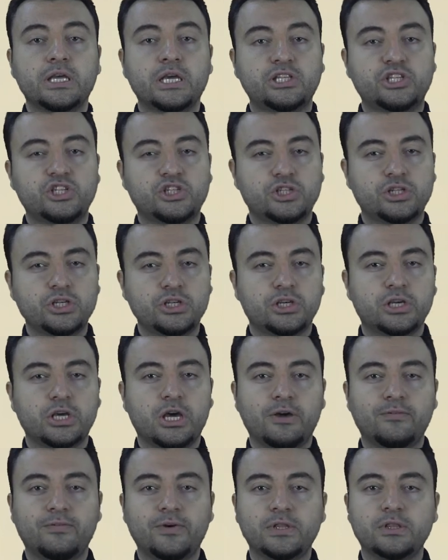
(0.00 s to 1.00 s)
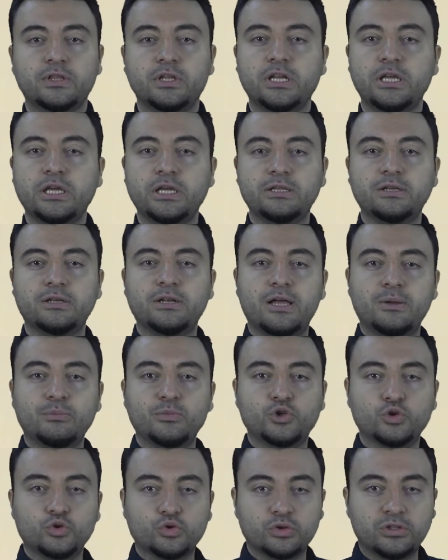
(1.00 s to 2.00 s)
Yetişkin kıyafetleri giydirilen
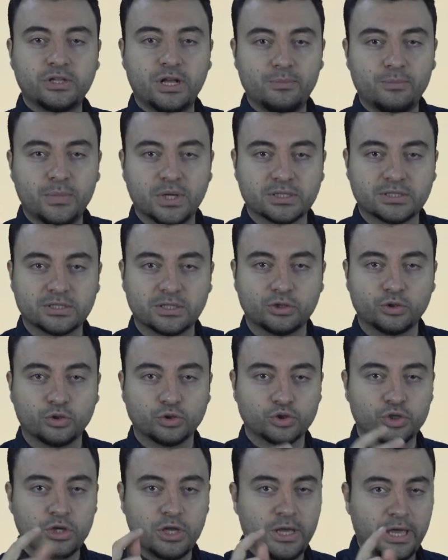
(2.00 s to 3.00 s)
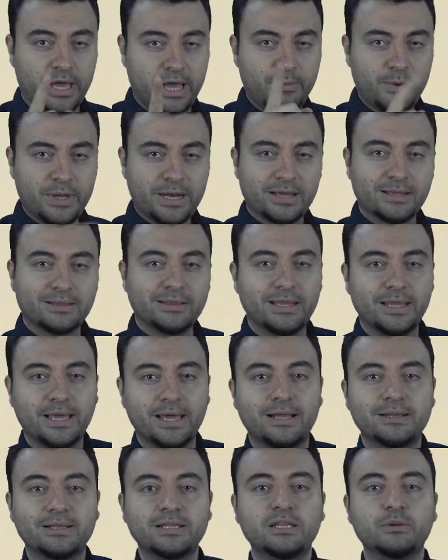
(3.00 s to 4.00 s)
bir çocuktan bahsediyoruz. Hemen aklına
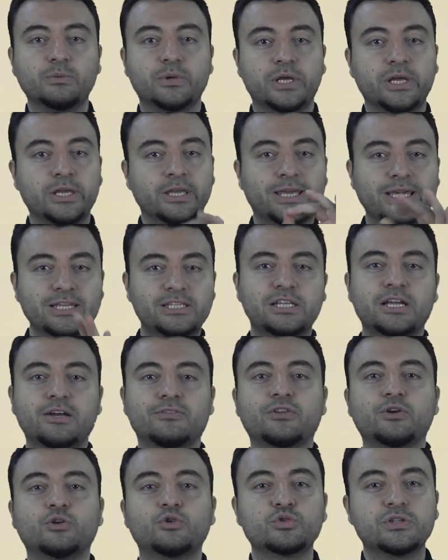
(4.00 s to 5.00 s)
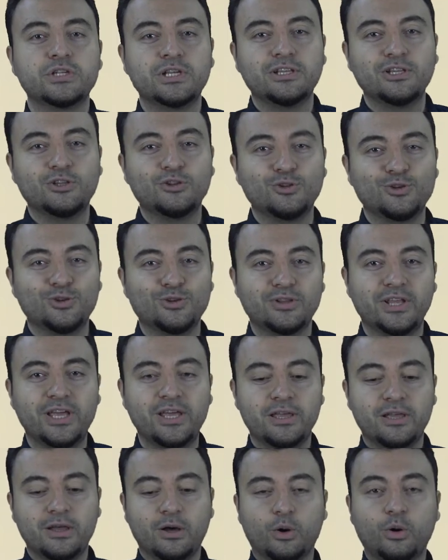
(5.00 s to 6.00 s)
geldi değil mi? Geçen hafta kuzeninin
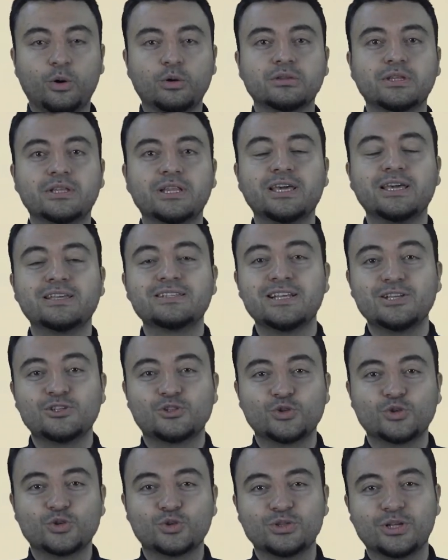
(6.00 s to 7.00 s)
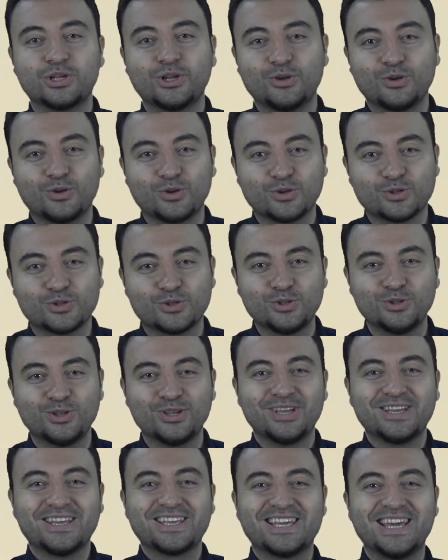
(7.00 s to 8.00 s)
düğünde ortada gezen çocukları görüyorsun.
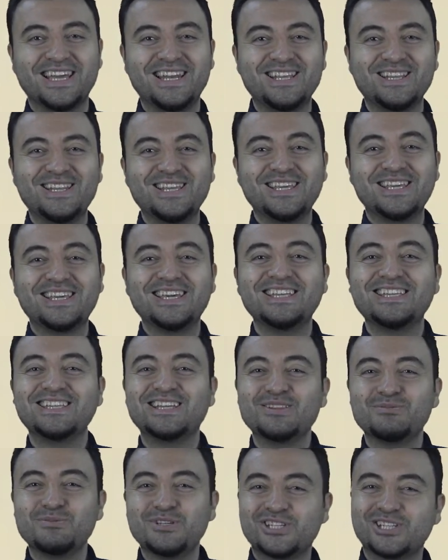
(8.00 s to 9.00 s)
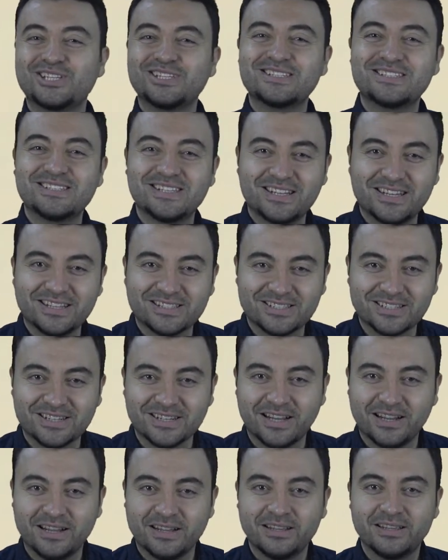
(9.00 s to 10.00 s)
Gelinlik giydirilmiş kızları
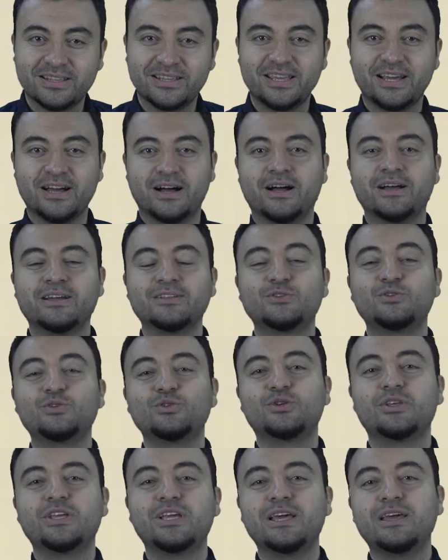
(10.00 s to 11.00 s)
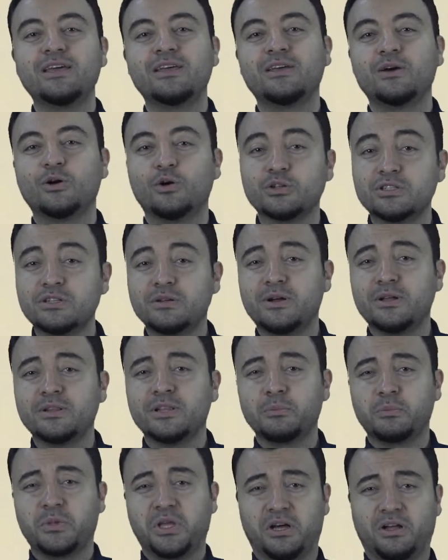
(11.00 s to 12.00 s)
hatırla. Ya Türkiye o
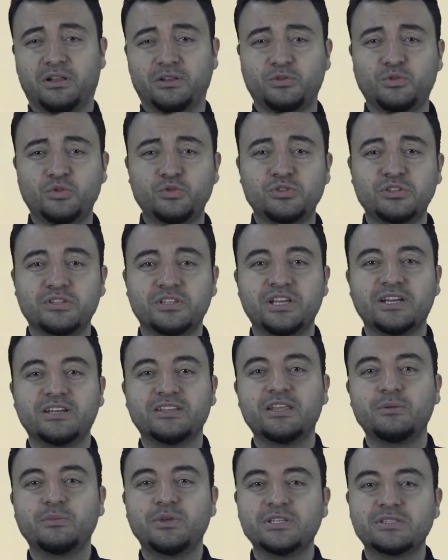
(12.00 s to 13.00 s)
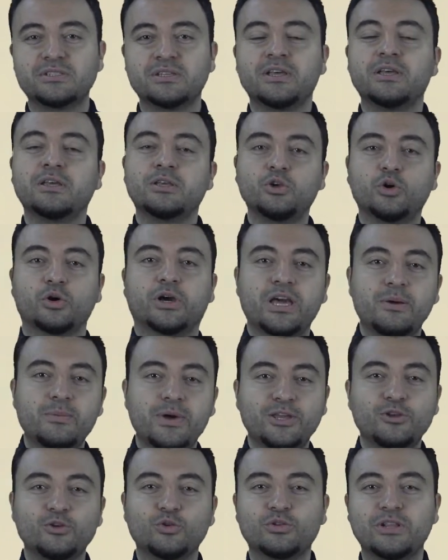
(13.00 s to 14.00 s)
zaman bir 600 yıl geride miyiz? Yok
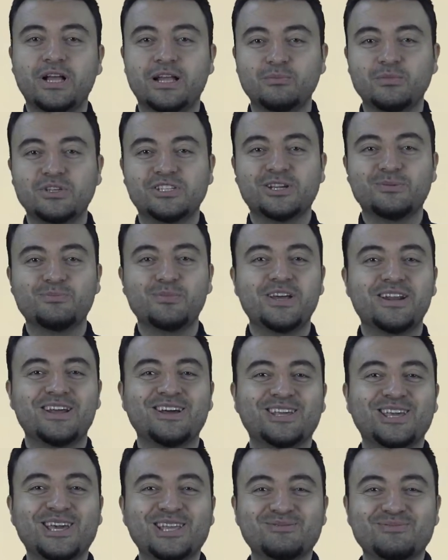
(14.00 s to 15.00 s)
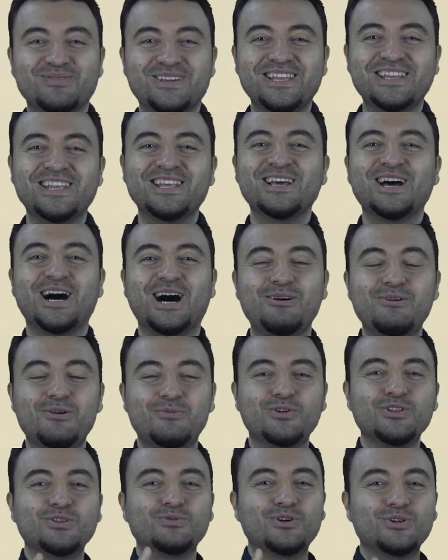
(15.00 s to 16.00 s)
hemen yüklenmeyeceğim merak etmeyin. Ama
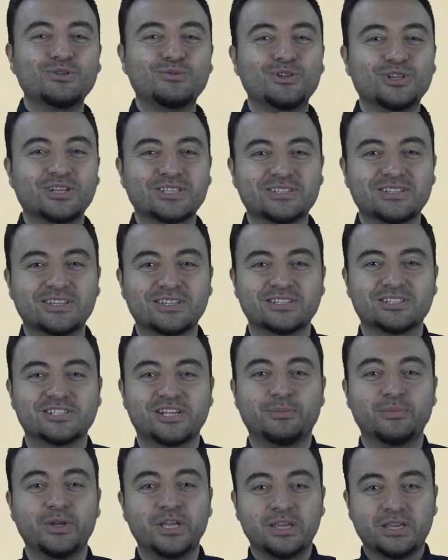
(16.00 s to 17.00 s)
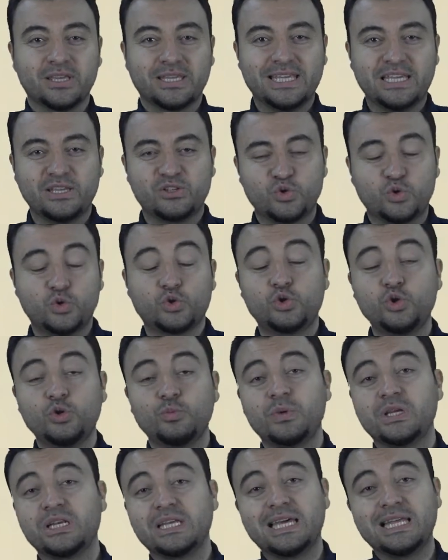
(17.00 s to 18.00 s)
bunu bol bol hatırlatacağım.
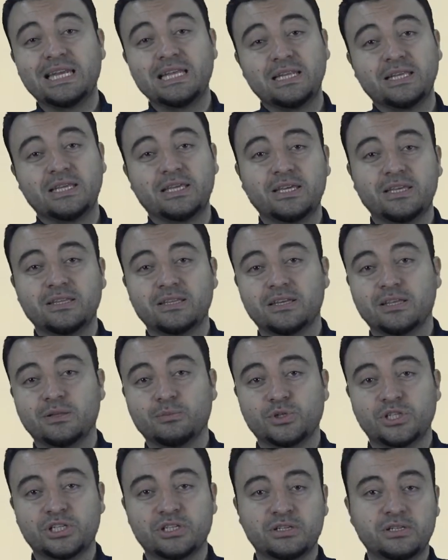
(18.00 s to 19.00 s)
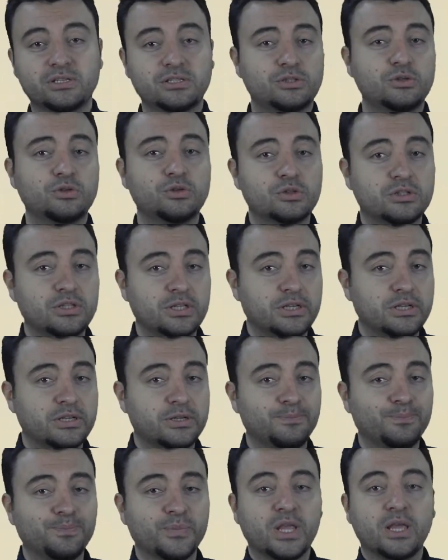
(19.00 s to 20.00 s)
Küçük bir gelinlik giydirilmiş. Kız
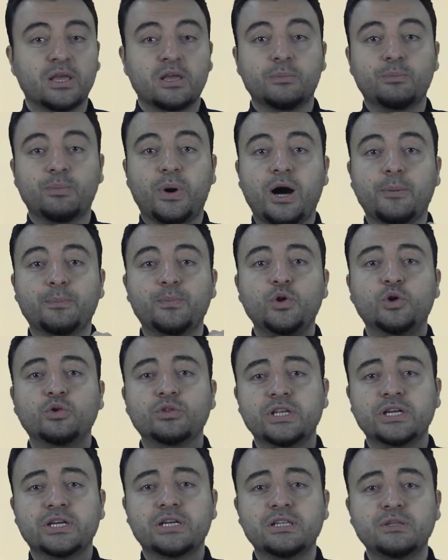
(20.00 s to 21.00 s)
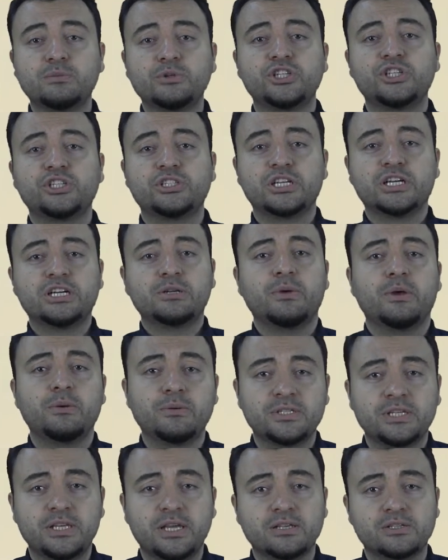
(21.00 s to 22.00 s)
çocukları papyon takılmış, takım
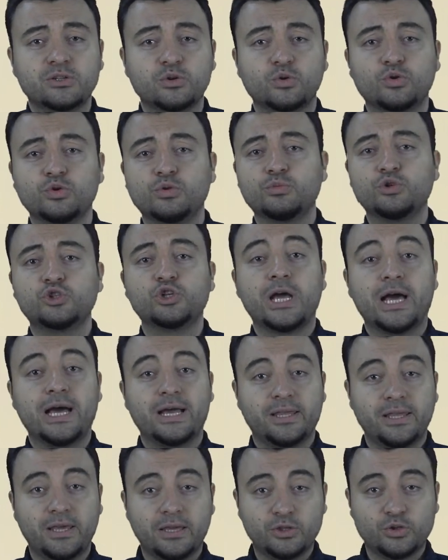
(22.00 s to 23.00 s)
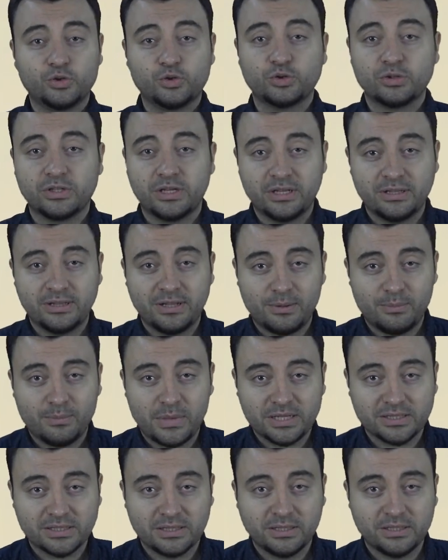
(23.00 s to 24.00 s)
elbiseye sokulmuş erkek çocuklarından
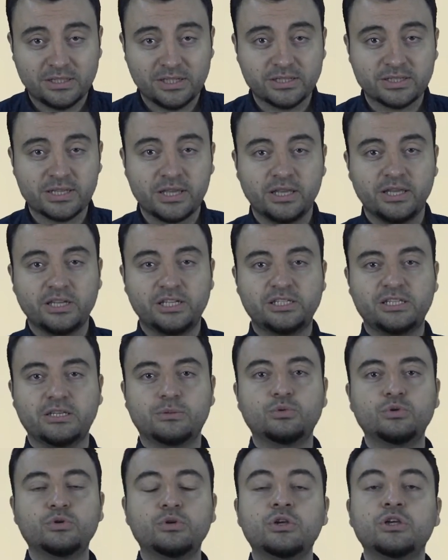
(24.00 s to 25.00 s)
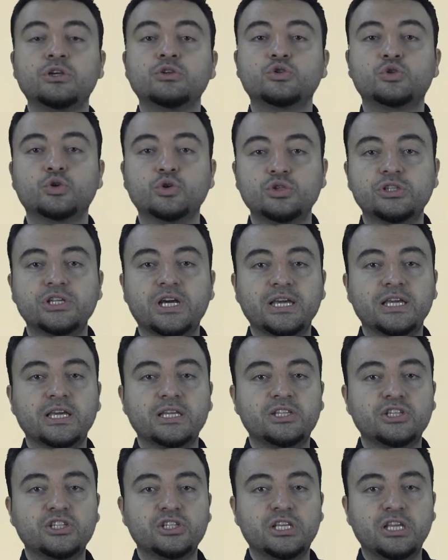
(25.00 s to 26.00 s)
bahsedeceğiz. İşte bu çocuğa
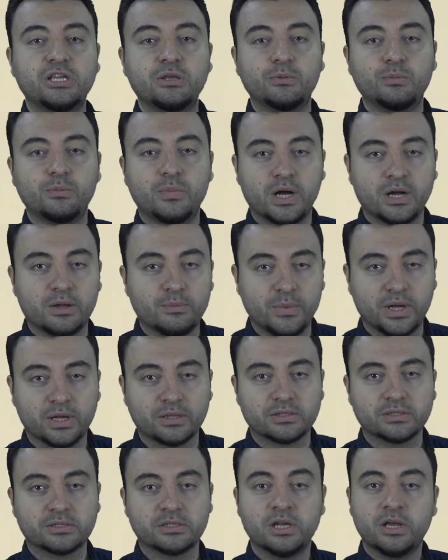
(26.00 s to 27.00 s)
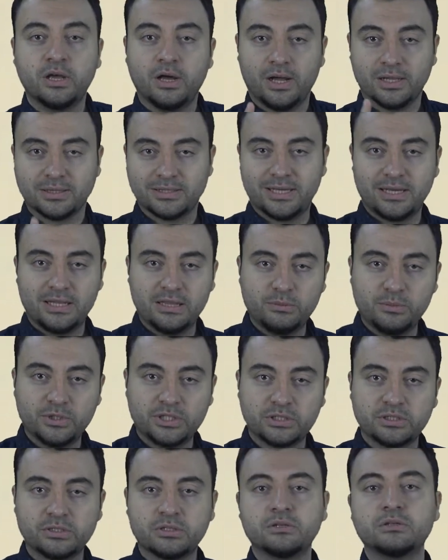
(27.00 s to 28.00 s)
yetişkin gibi bakmaktır. Hatalı
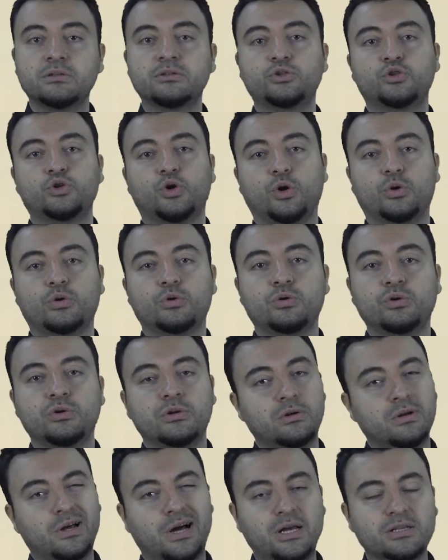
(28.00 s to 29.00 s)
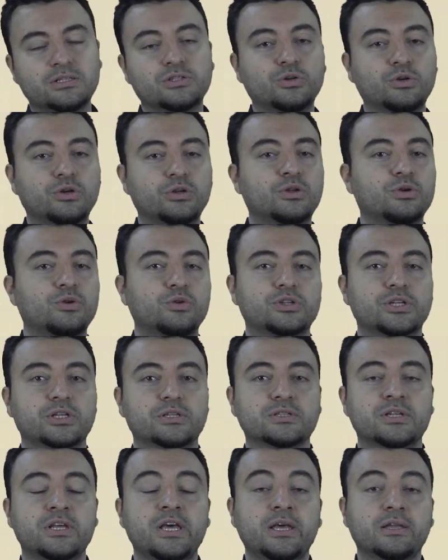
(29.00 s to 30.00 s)
mıdır? Çok. Az sonra
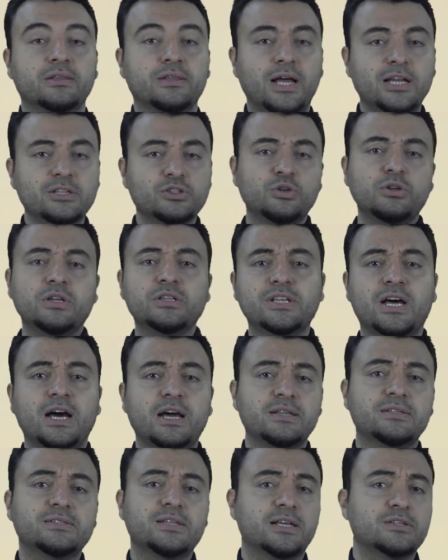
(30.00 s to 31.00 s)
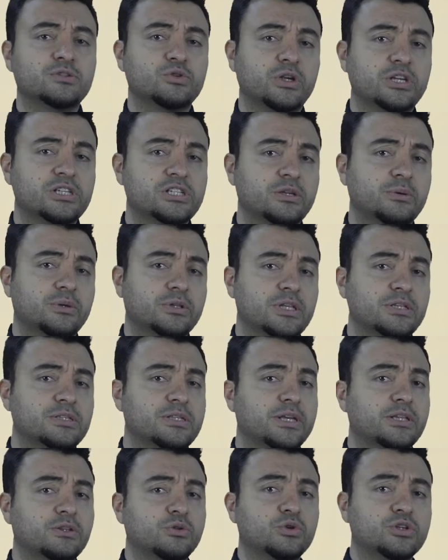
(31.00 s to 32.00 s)
döneceğiz. Daha sonra tarihsel süreçle birlikte
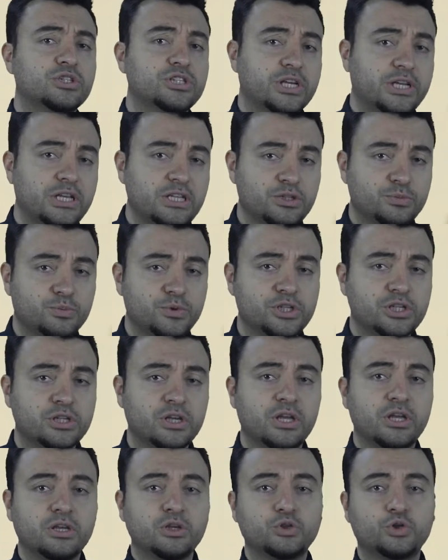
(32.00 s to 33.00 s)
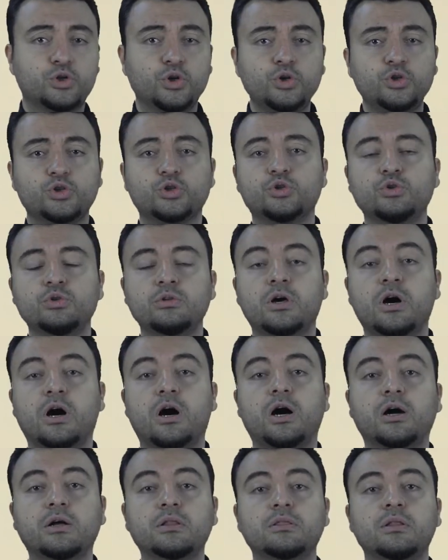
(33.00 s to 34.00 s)
teknoloji gelişmiş, çocuğun
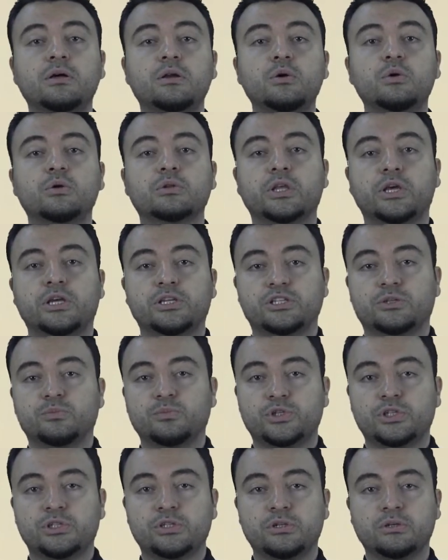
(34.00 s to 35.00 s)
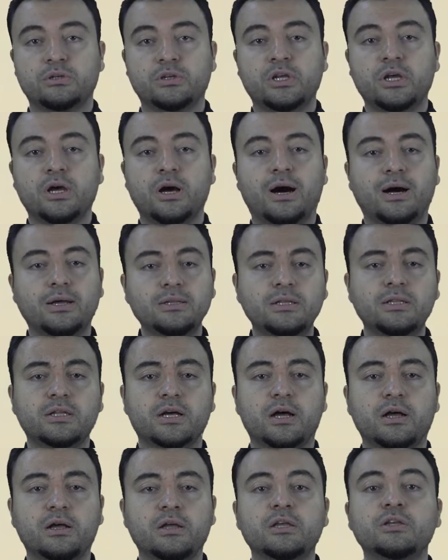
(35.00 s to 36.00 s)
hakları ortaya çıkmış. Adı
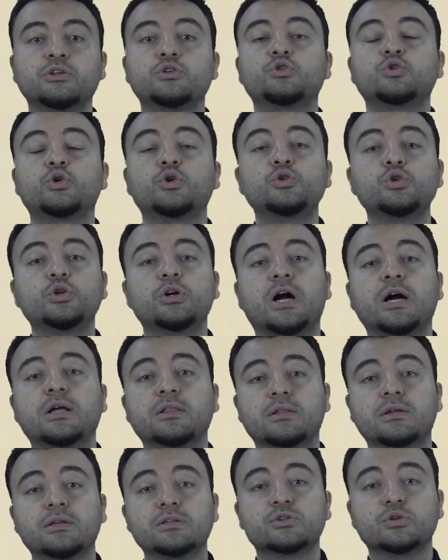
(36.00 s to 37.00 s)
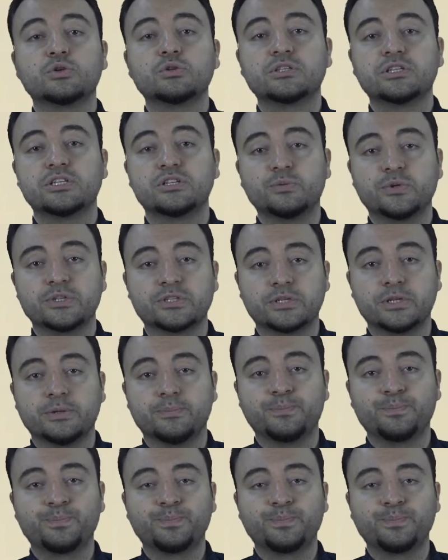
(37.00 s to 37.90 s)
da Çocuk Hakları Sözleşmesi.